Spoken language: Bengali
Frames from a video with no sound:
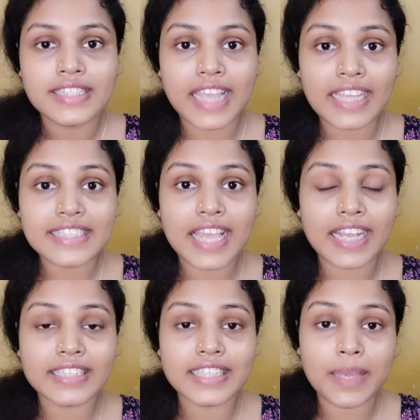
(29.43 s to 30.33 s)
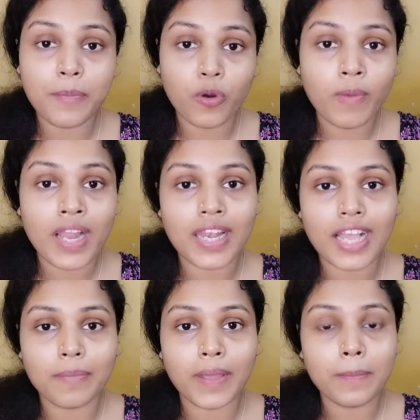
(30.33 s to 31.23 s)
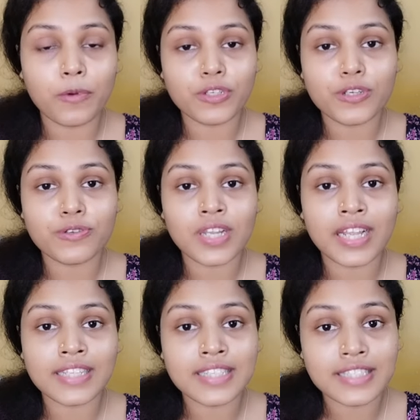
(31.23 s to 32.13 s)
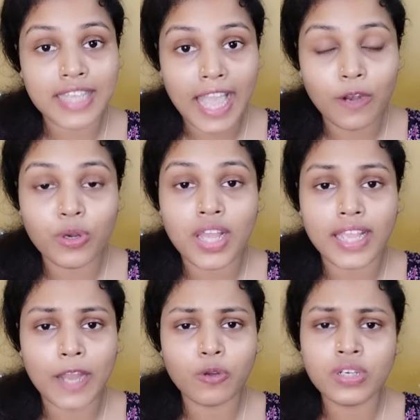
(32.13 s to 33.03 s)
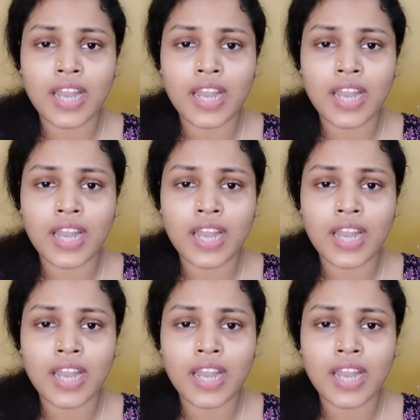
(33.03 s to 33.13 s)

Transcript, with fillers: সেই জায়গা থেকে প্রমাণ লাগবে প্রশাসনের কাছে গেল না কেন